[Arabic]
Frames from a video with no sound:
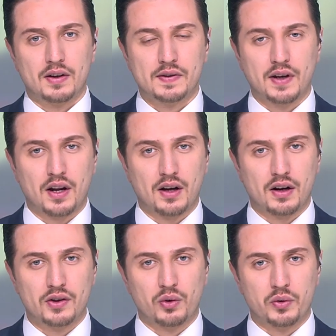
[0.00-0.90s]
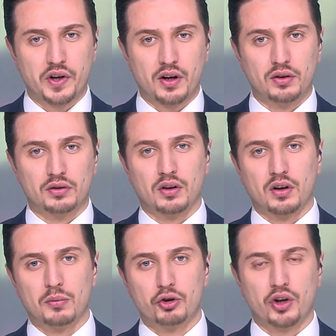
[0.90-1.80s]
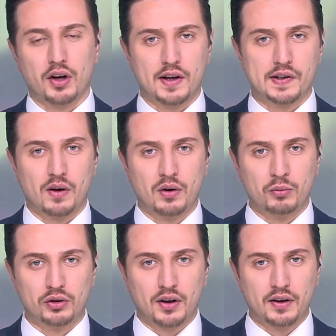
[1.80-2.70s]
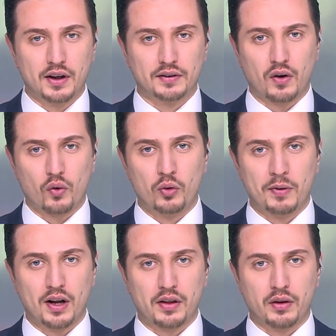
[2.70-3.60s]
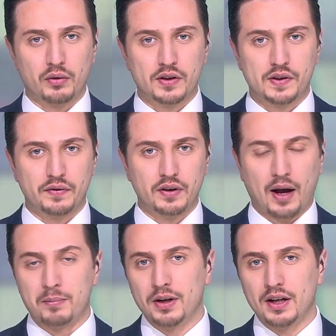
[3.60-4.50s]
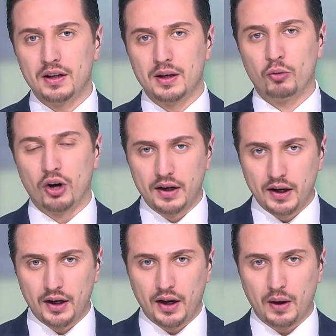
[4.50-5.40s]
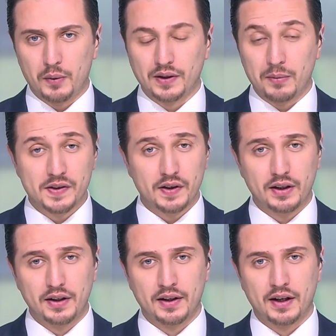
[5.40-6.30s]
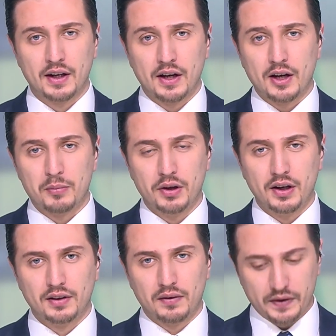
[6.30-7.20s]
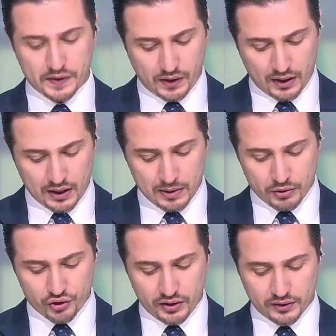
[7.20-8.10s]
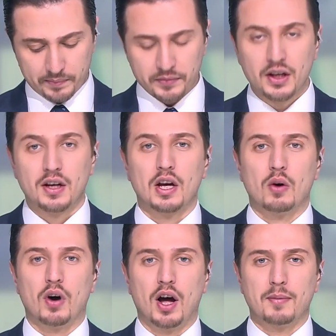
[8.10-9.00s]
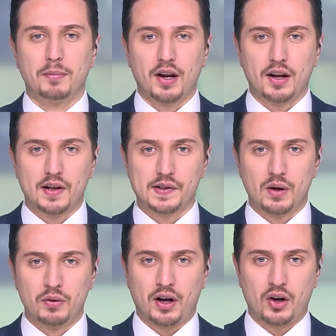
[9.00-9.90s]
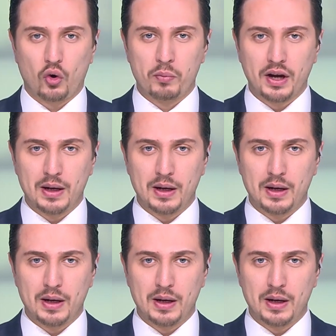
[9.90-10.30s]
زار رئيس الوزراء الدكتور بشر الخصاونة مطرانية الروم الأرثوذكس في عمان مهنئا الإخوة المسيحيين بعيد الفصح المجيد وعبر الخصاون عن عمق